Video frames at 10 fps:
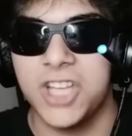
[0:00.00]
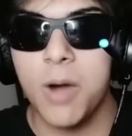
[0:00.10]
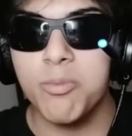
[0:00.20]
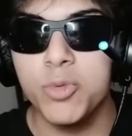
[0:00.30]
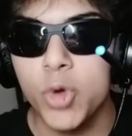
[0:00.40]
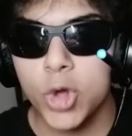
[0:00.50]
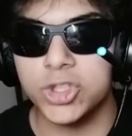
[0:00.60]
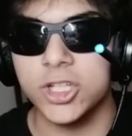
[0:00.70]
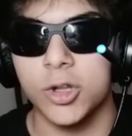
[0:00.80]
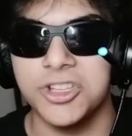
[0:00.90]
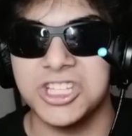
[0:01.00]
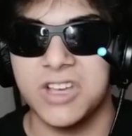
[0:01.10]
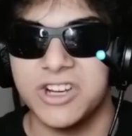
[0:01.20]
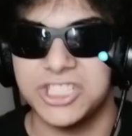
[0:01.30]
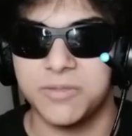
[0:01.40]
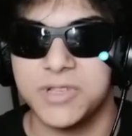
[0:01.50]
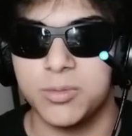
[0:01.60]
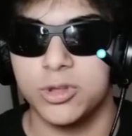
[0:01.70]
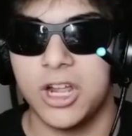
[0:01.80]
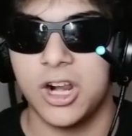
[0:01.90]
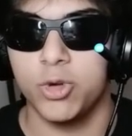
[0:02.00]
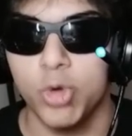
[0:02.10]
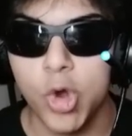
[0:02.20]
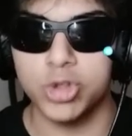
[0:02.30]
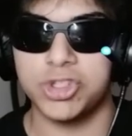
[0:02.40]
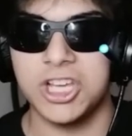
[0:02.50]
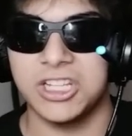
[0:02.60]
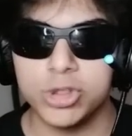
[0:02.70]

tam 100 yıl önce savaştık biz bunlarla 100 yıl.